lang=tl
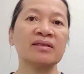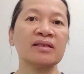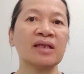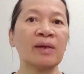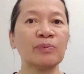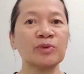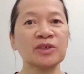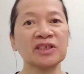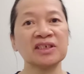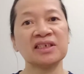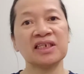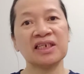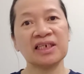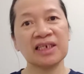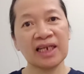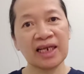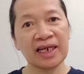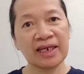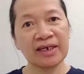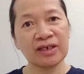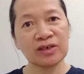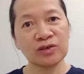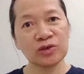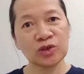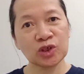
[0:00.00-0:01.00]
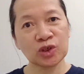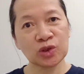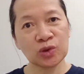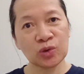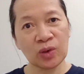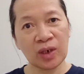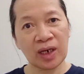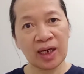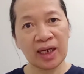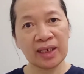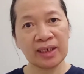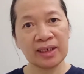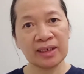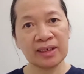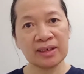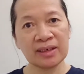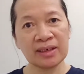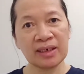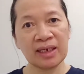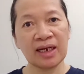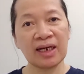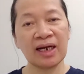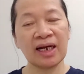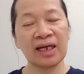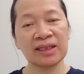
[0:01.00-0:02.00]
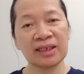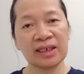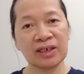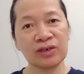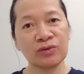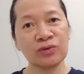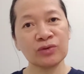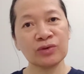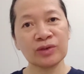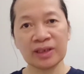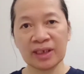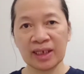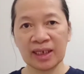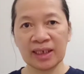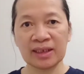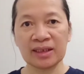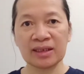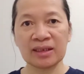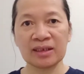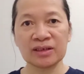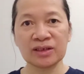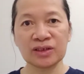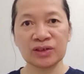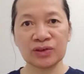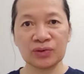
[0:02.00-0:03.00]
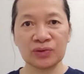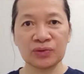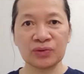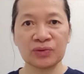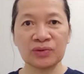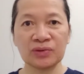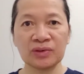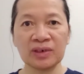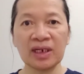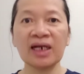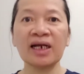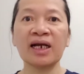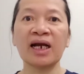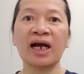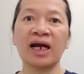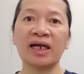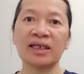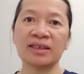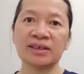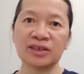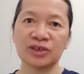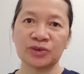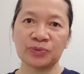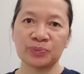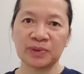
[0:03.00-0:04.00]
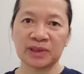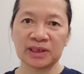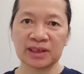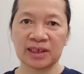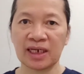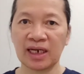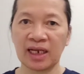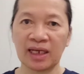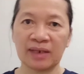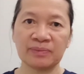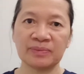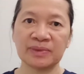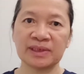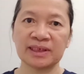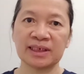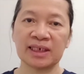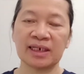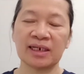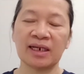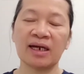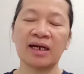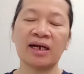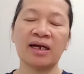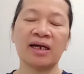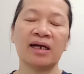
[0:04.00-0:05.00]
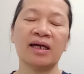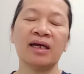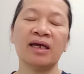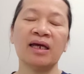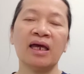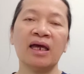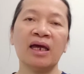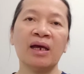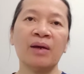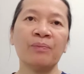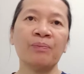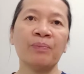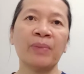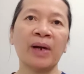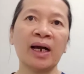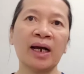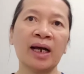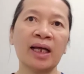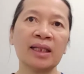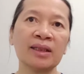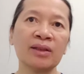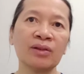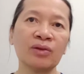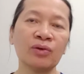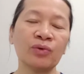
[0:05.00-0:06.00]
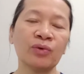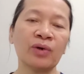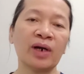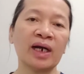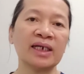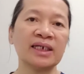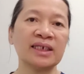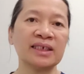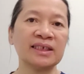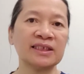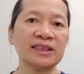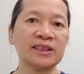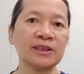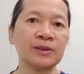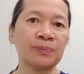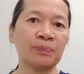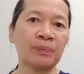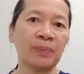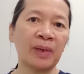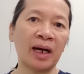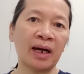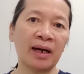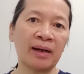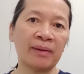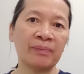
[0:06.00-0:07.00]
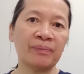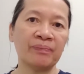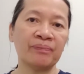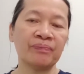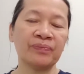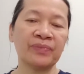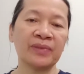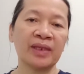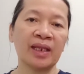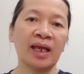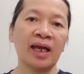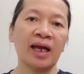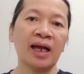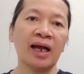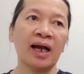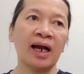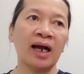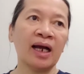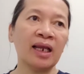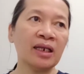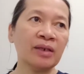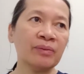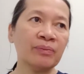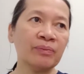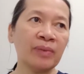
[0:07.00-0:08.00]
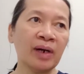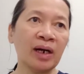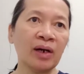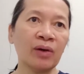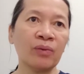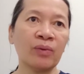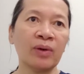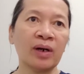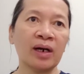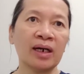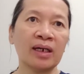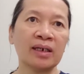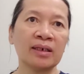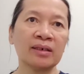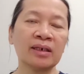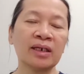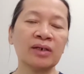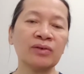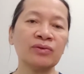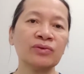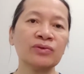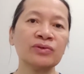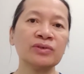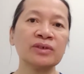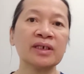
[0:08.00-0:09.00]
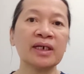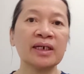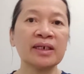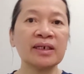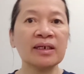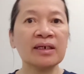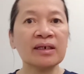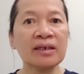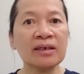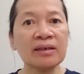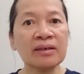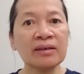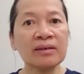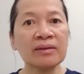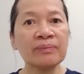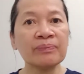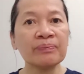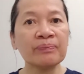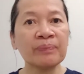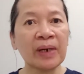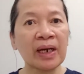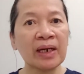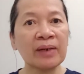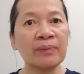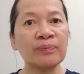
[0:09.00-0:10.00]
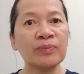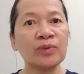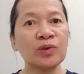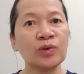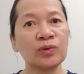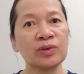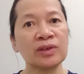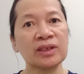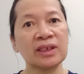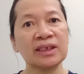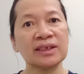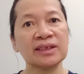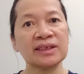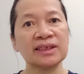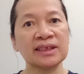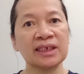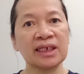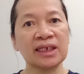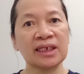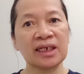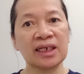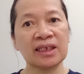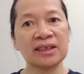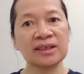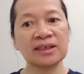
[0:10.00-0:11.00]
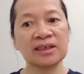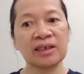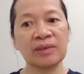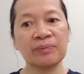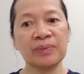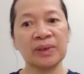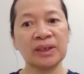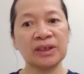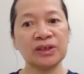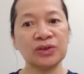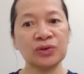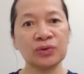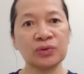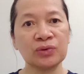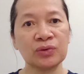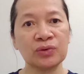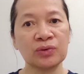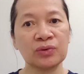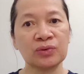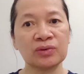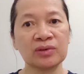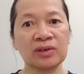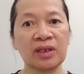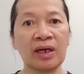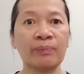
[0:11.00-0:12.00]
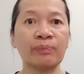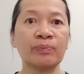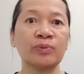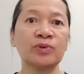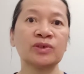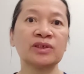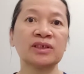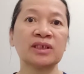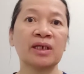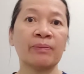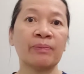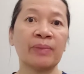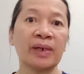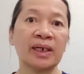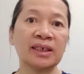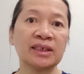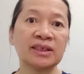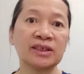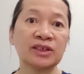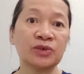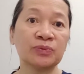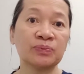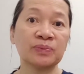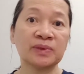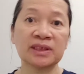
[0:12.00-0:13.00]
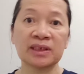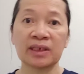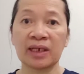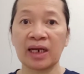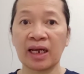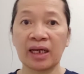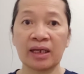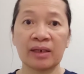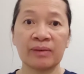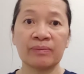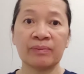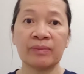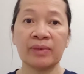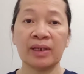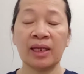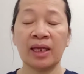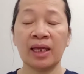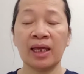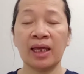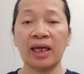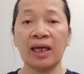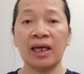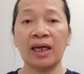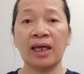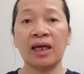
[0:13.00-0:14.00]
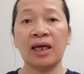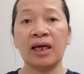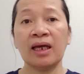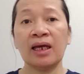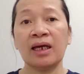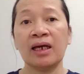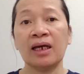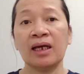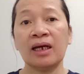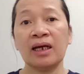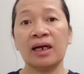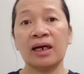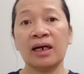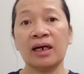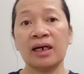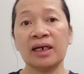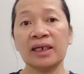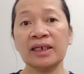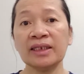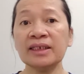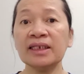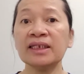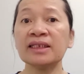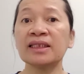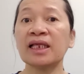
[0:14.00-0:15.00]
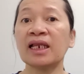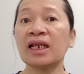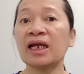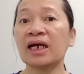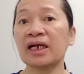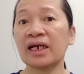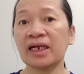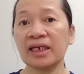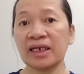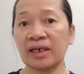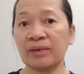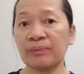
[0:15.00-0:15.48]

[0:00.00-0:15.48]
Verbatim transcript: Tapos, hindi nila nagustuhan ang ating content. So, nag-unsubscribe sila. Pangatlo ay spam. Halimbawa, nanood ka ng 5 to 10 seconds sa video ko tapos sabay subscribe. Uh, hindi talaga